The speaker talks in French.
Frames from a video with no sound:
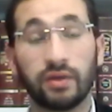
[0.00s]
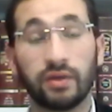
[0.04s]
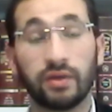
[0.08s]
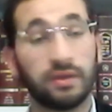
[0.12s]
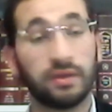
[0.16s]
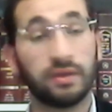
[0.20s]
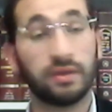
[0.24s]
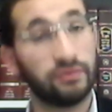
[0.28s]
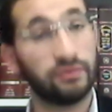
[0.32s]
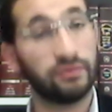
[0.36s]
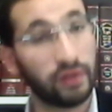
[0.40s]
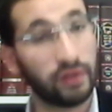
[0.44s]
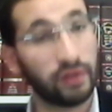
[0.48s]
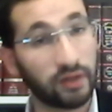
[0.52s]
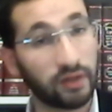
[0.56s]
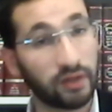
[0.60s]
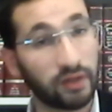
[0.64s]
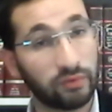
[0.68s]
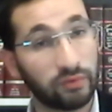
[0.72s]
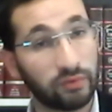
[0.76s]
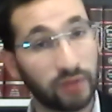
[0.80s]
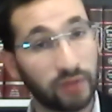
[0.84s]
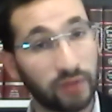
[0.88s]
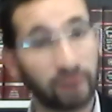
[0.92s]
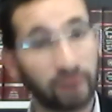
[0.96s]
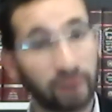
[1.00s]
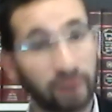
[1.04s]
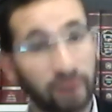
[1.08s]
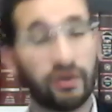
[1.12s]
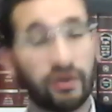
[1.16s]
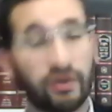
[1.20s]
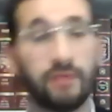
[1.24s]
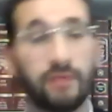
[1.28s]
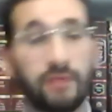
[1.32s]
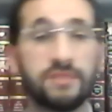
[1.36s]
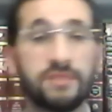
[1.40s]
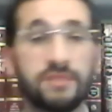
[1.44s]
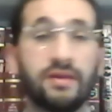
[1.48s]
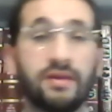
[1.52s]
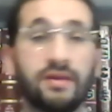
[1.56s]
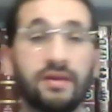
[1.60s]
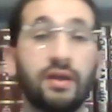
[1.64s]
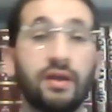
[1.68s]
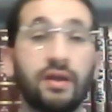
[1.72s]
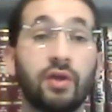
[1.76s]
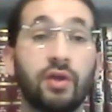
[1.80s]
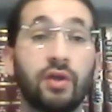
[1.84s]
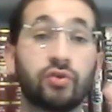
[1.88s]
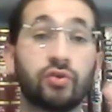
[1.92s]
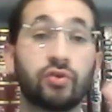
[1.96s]
Il voit une Hanoukia, il fera la mitzvah
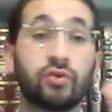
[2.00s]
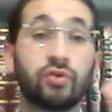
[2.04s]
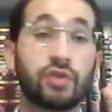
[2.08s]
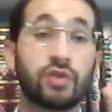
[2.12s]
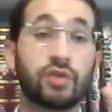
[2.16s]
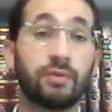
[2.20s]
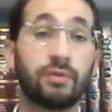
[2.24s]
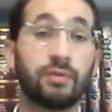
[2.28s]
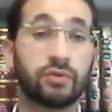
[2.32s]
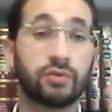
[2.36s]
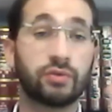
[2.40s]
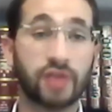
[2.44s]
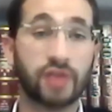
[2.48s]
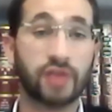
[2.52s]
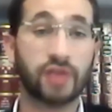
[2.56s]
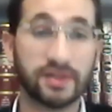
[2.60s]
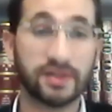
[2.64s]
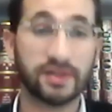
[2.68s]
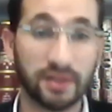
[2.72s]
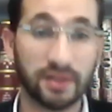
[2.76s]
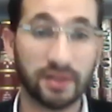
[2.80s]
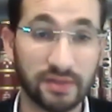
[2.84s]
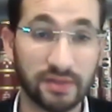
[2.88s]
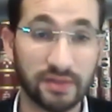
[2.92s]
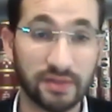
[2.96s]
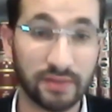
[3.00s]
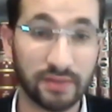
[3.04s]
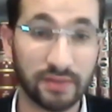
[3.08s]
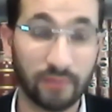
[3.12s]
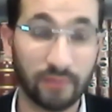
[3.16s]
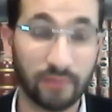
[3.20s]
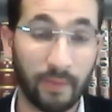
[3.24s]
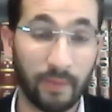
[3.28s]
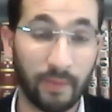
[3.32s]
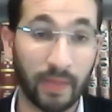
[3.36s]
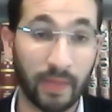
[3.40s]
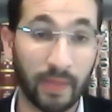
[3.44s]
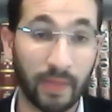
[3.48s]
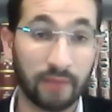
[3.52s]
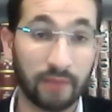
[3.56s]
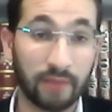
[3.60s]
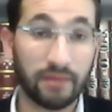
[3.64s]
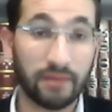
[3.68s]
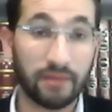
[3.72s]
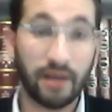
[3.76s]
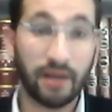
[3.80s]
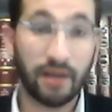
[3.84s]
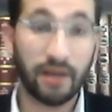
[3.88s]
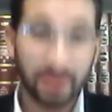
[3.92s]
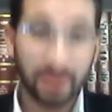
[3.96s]
seulement de chez Hassan ici. Mais
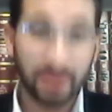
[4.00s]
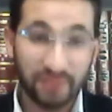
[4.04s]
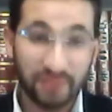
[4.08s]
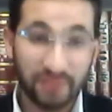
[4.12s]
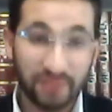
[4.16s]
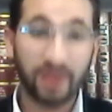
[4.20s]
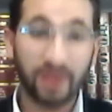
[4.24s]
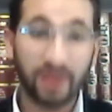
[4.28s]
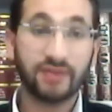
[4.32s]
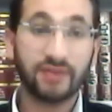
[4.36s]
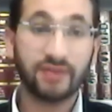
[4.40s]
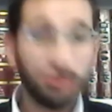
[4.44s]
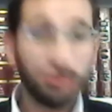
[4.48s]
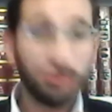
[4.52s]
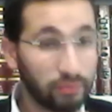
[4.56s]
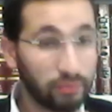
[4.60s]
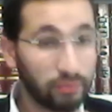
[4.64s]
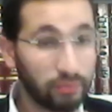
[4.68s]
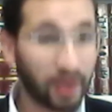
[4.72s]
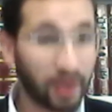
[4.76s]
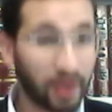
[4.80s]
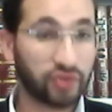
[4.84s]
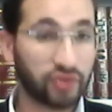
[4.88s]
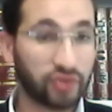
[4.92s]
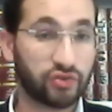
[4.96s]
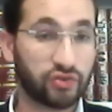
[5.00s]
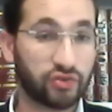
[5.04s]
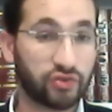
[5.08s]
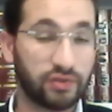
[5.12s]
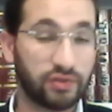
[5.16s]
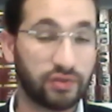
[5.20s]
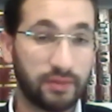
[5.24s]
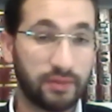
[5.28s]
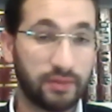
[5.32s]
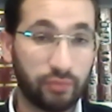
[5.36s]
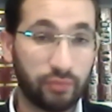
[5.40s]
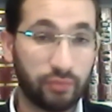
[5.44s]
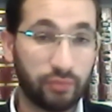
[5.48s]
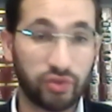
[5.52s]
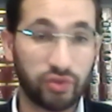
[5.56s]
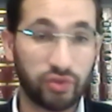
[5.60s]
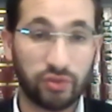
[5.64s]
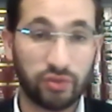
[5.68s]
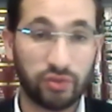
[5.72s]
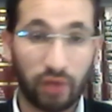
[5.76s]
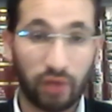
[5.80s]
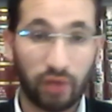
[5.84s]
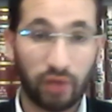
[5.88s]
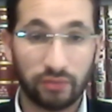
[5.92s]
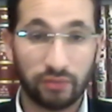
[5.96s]
la mitzvah d'allumage des bougies de
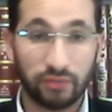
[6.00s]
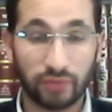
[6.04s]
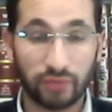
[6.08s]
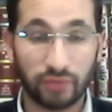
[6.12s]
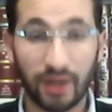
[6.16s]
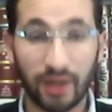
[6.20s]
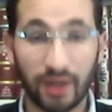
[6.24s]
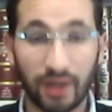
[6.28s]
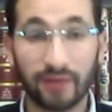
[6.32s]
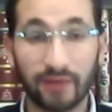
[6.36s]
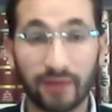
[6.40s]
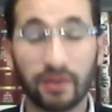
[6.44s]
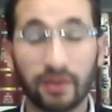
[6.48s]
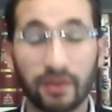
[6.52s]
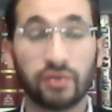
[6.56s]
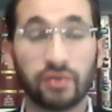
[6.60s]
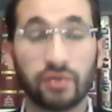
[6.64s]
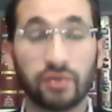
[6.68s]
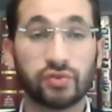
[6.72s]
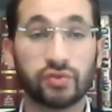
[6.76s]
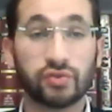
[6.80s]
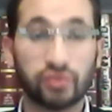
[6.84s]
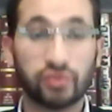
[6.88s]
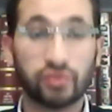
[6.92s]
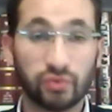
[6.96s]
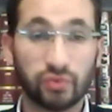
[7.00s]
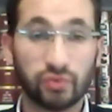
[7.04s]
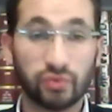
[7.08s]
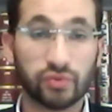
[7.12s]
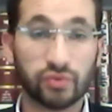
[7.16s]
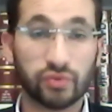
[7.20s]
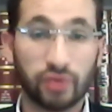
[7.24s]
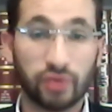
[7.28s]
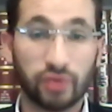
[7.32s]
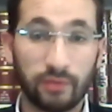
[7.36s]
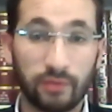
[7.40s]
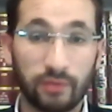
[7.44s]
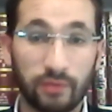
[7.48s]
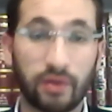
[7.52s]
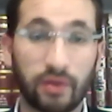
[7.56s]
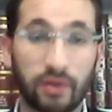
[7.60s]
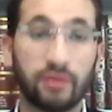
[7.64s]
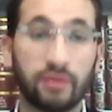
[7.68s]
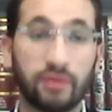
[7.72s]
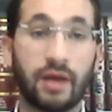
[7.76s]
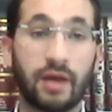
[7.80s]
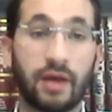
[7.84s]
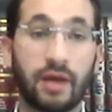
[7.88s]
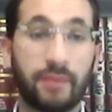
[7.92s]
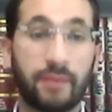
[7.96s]
Hanouka sont
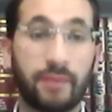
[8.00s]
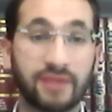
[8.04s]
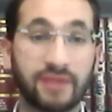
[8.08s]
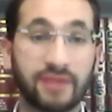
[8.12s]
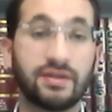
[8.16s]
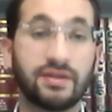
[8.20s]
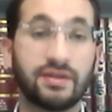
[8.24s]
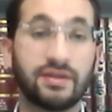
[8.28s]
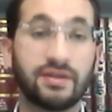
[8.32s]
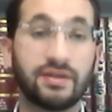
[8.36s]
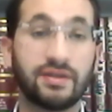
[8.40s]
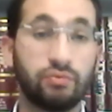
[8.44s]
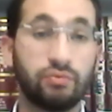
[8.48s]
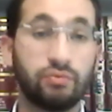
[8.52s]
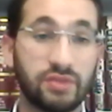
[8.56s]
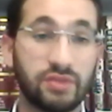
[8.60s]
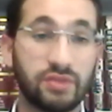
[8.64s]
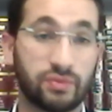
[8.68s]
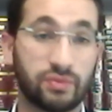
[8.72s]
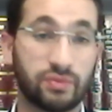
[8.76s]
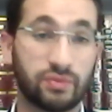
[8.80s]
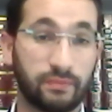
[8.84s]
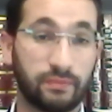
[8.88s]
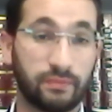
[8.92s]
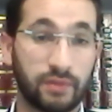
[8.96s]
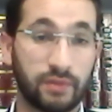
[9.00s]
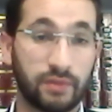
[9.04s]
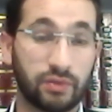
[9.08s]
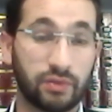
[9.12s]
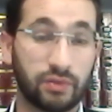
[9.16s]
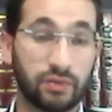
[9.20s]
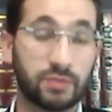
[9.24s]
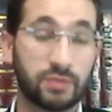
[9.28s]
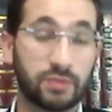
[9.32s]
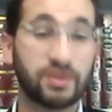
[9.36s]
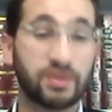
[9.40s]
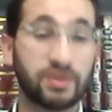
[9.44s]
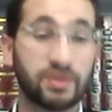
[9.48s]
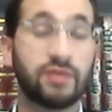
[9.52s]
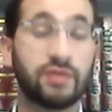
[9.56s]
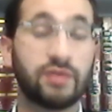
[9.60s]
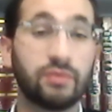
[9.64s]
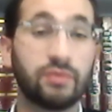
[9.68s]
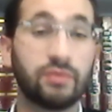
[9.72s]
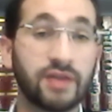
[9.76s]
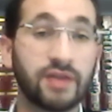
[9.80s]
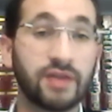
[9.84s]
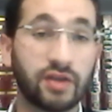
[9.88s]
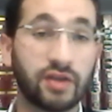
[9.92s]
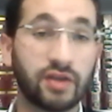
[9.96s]
seulement à partir d'une maison. Donc c'est pour ça qu'il nous
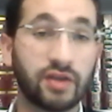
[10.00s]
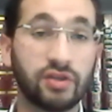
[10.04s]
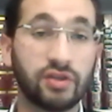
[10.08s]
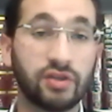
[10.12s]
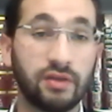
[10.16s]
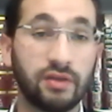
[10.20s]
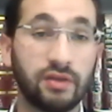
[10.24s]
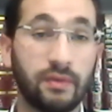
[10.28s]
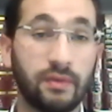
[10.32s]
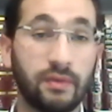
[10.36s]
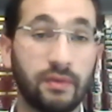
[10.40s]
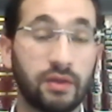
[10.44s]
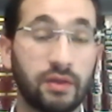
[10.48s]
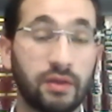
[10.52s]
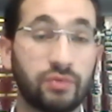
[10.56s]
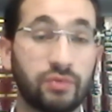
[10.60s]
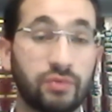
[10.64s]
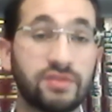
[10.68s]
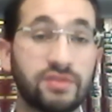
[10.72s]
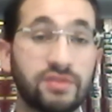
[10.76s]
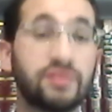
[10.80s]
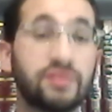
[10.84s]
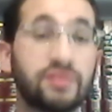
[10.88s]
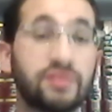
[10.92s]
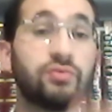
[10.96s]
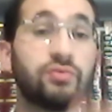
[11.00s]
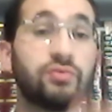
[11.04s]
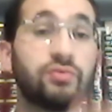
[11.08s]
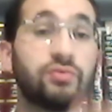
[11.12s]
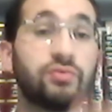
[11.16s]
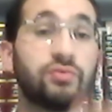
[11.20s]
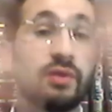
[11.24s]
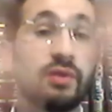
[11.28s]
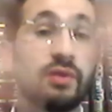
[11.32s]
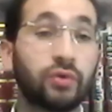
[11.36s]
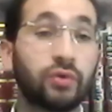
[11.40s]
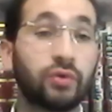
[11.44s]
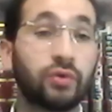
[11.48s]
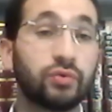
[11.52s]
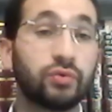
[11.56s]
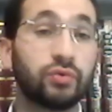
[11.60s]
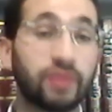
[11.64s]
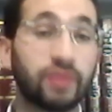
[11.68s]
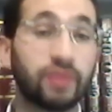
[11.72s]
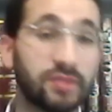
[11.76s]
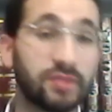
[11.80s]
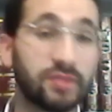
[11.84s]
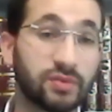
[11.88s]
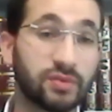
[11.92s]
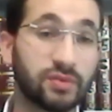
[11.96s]
dit Rashi, il nous dit si tu t'éloignes trop de ta
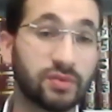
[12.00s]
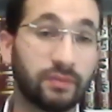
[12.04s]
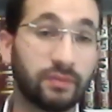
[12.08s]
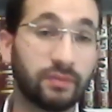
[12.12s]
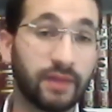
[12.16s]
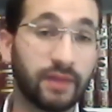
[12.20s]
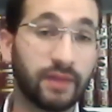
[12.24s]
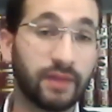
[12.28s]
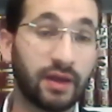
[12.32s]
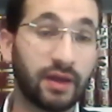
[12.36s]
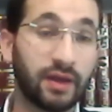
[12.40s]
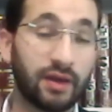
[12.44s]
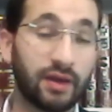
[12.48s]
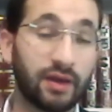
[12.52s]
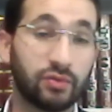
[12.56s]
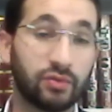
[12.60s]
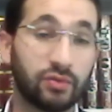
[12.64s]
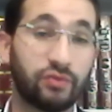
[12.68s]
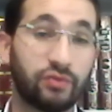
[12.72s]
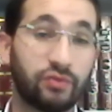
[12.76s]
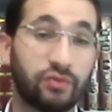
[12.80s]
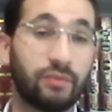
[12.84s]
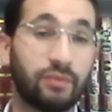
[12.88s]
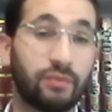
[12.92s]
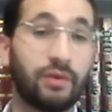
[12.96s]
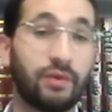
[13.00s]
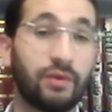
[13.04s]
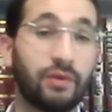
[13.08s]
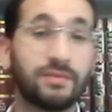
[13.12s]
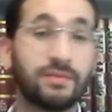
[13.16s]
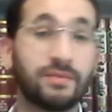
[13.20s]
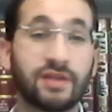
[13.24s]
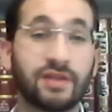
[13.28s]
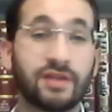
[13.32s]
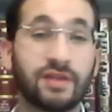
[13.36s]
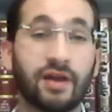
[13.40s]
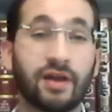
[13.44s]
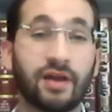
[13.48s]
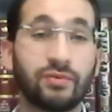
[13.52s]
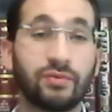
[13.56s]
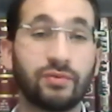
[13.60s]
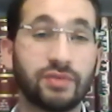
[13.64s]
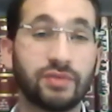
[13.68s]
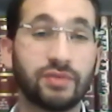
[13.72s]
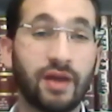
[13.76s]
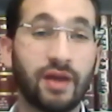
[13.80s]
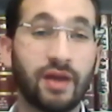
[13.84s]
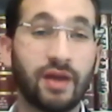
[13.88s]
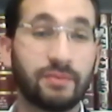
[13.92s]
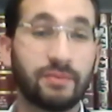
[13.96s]
maison, alors tu fais plus la misère de
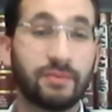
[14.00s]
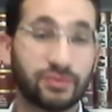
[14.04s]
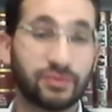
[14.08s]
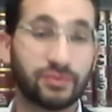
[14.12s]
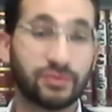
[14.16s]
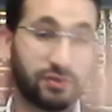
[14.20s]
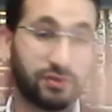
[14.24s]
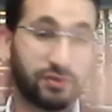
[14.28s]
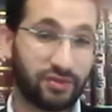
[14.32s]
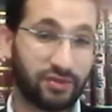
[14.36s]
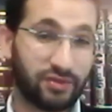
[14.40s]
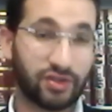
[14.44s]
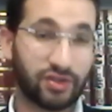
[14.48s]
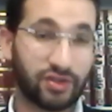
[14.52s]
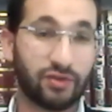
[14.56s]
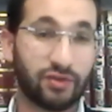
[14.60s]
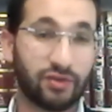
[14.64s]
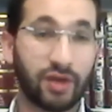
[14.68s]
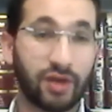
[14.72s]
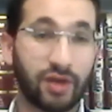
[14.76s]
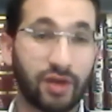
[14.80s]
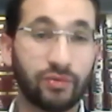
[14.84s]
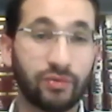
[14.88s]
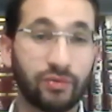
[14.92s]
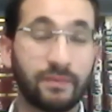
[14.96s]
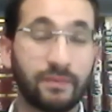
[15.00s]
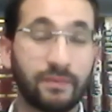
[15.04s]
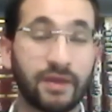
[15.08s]
Hanoukia parce que tu es déjà dans la rue.